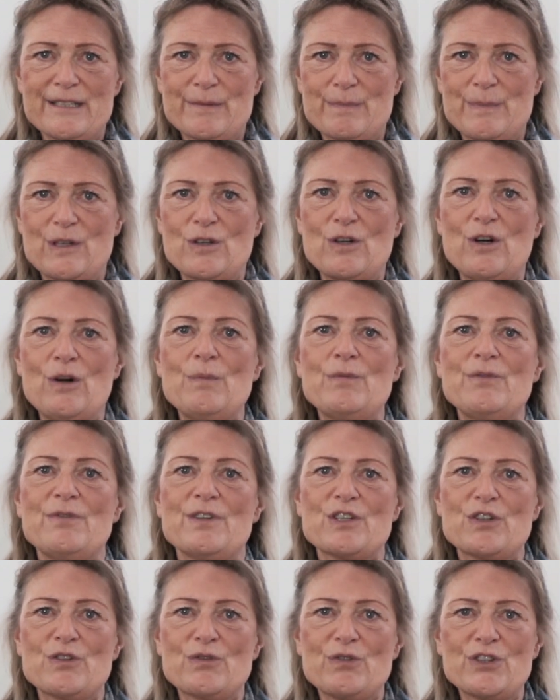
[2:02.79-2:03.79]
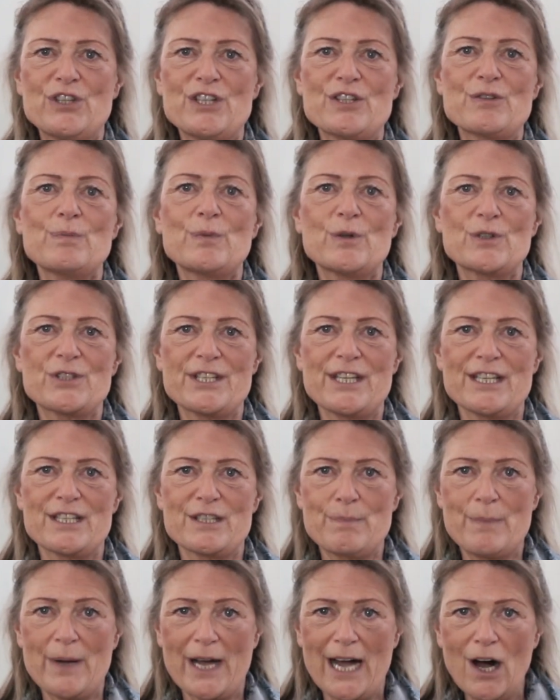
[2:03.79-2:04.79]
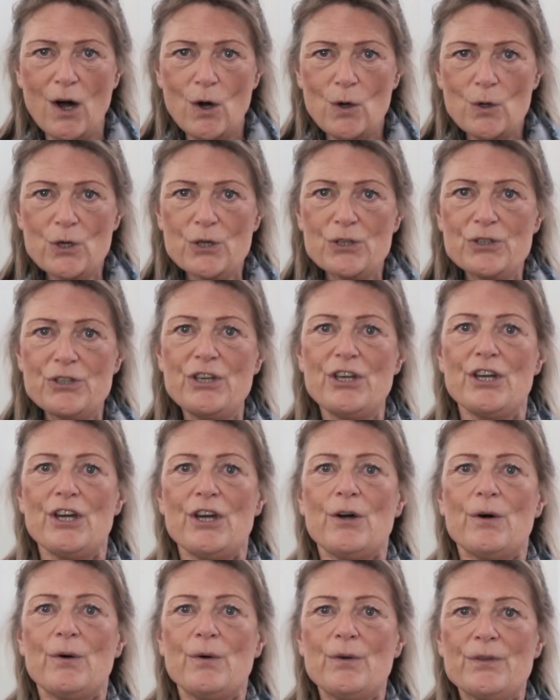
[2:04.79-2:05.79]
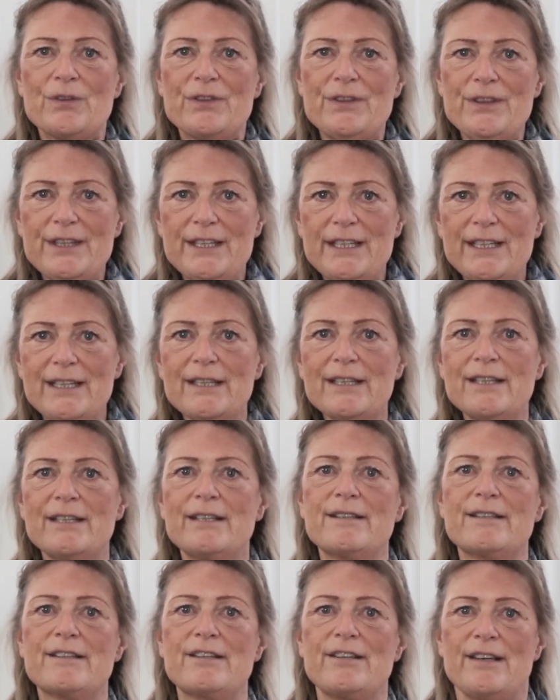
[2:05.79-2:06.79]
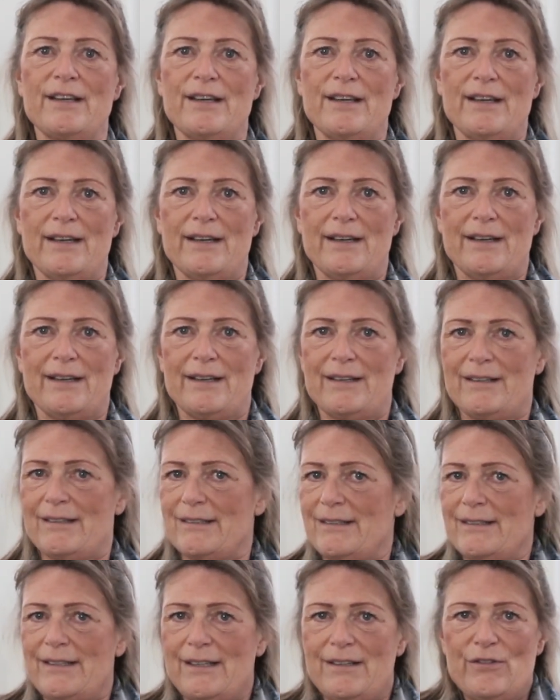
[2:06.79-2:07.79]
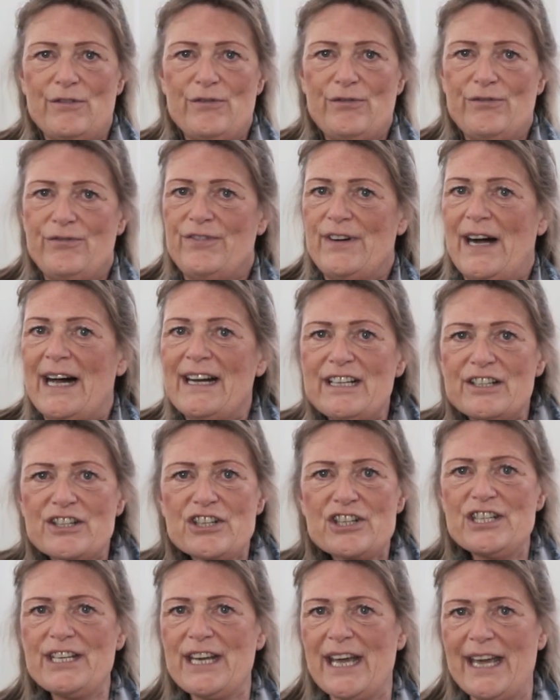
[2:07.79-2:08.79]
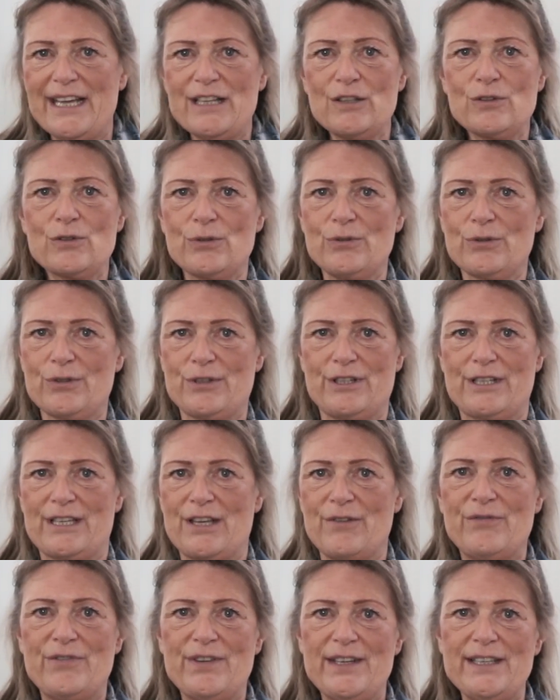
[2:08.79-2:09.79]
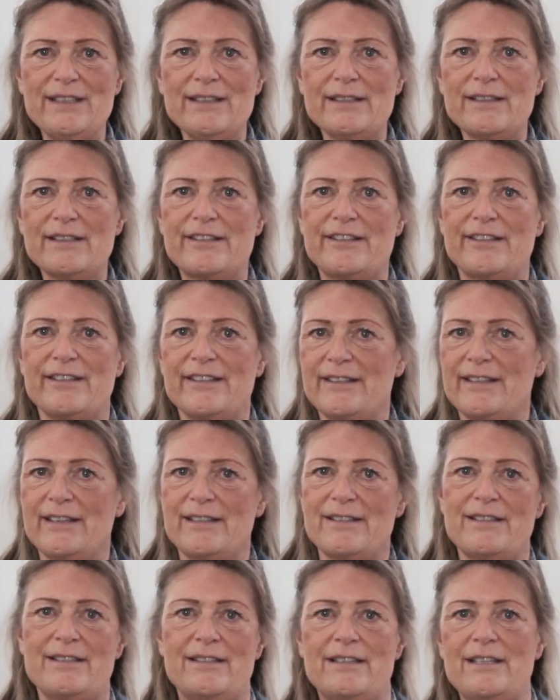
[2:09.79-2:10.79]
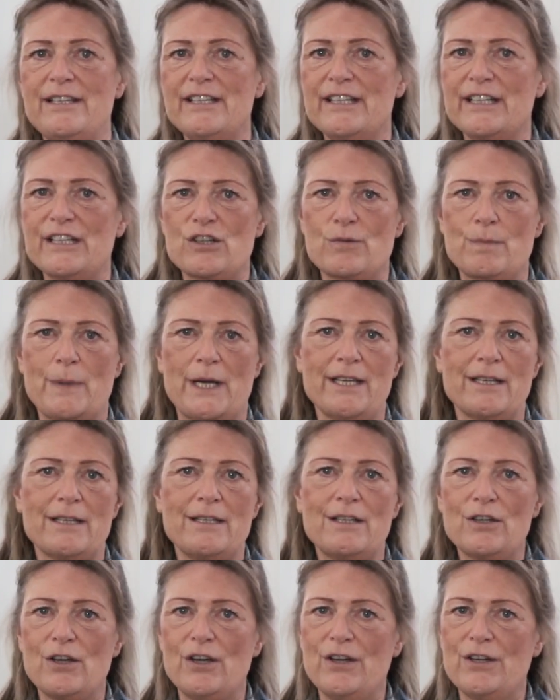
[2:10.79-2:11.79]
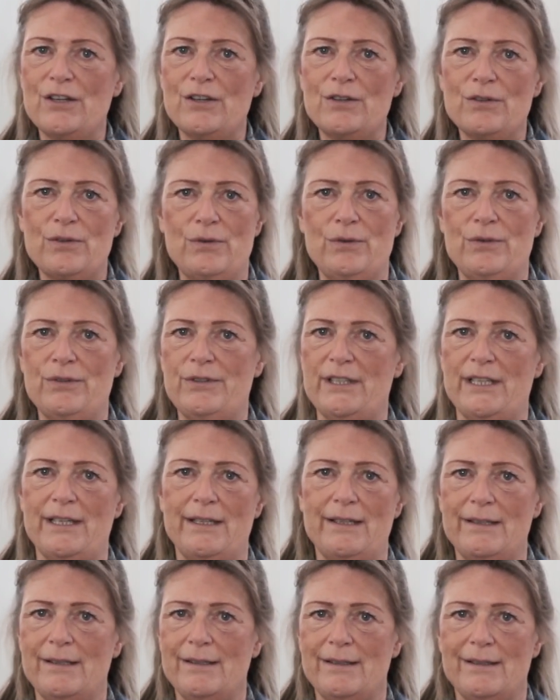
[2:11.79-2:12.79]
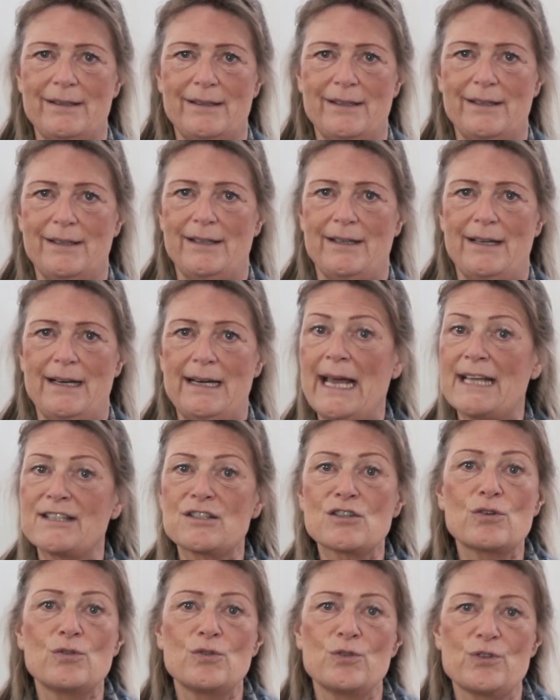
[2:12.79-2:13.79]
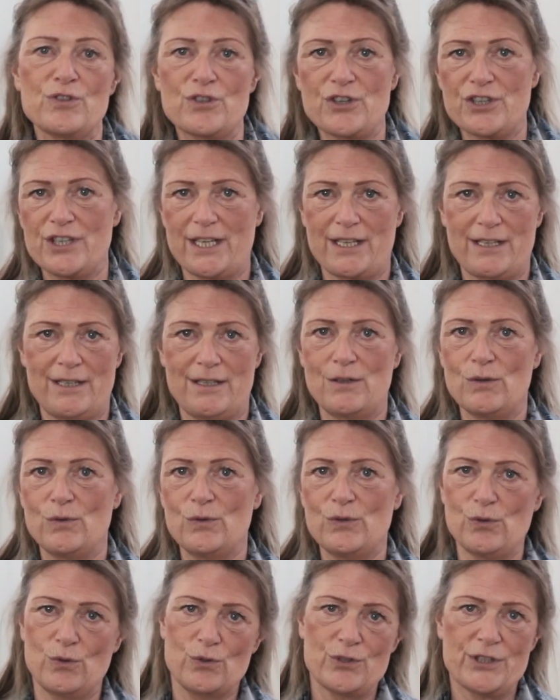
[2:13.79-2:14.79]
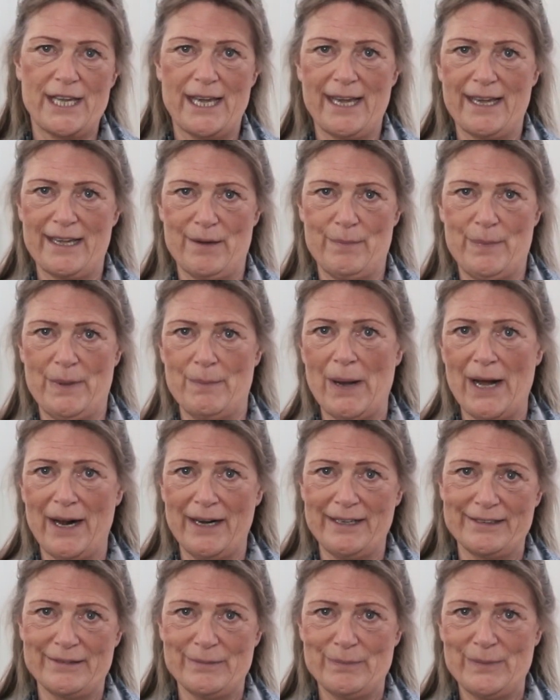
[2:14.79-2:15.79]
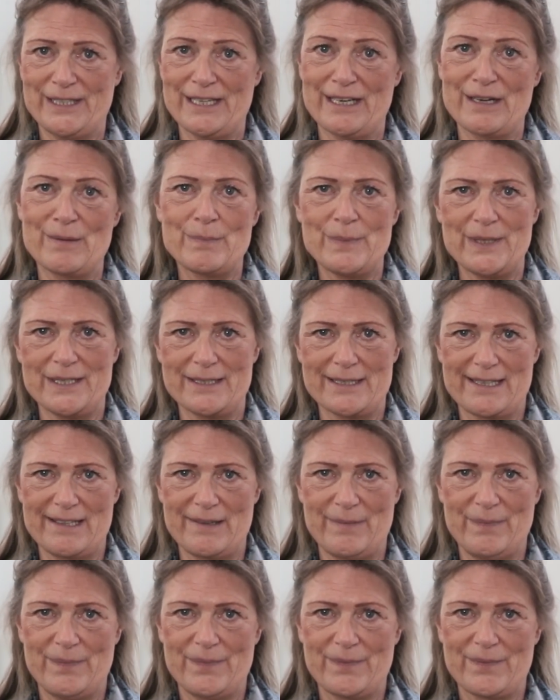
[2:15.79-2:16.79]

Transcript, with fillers: das bekommt, was es für diesen Prozess braucht und nicht den falschen Eindruck gewinnt, dass Tiere sprechen können und in Latzhosen stecken und Ostereier bemalen mit einem Pinsel